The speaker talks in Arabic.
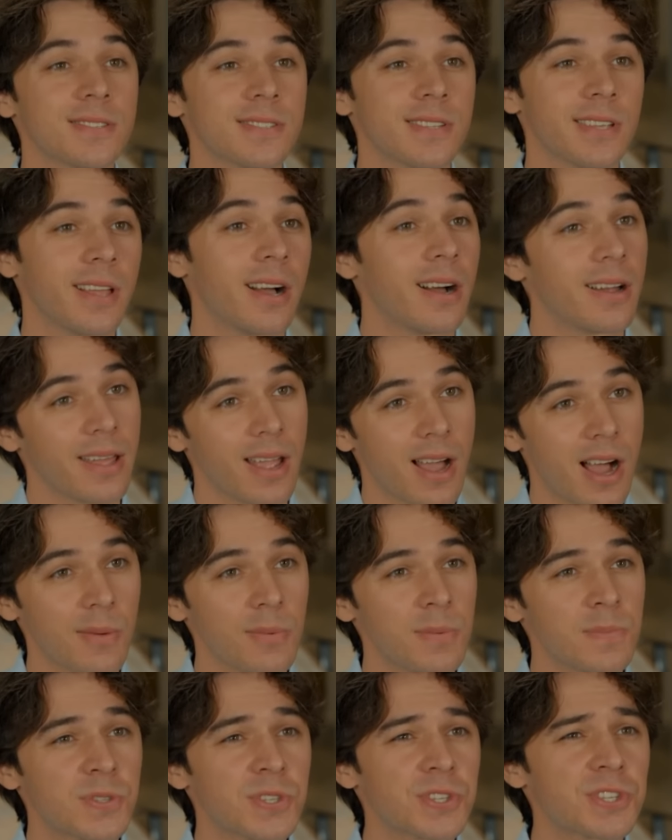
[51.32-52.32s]
وبكل
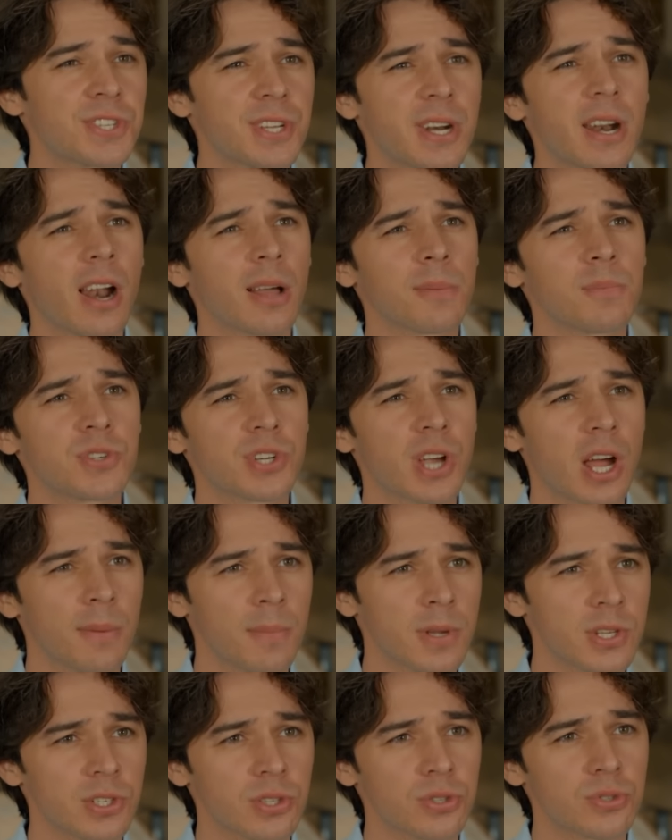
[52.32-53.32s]
مرة تضغطي على أخي
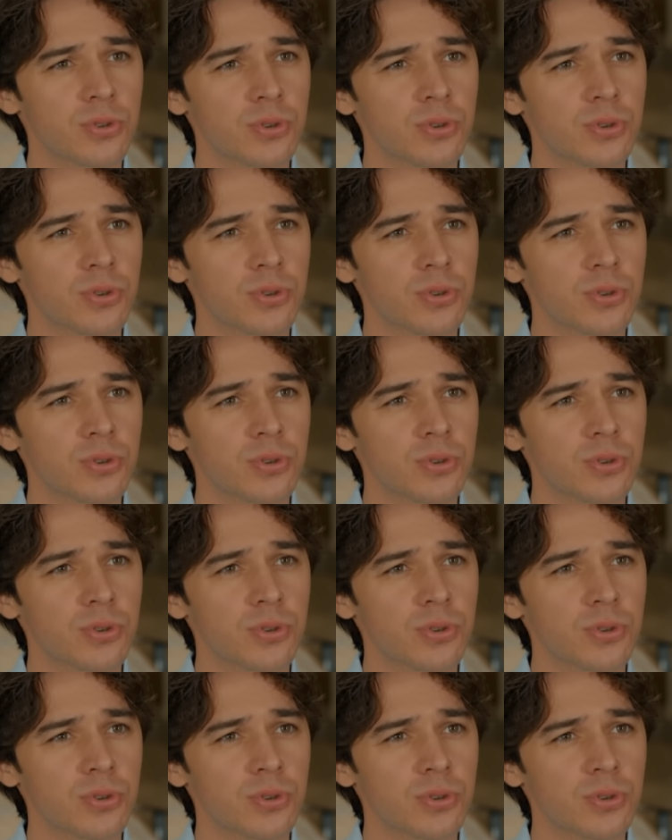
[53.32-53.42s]
وتلعبي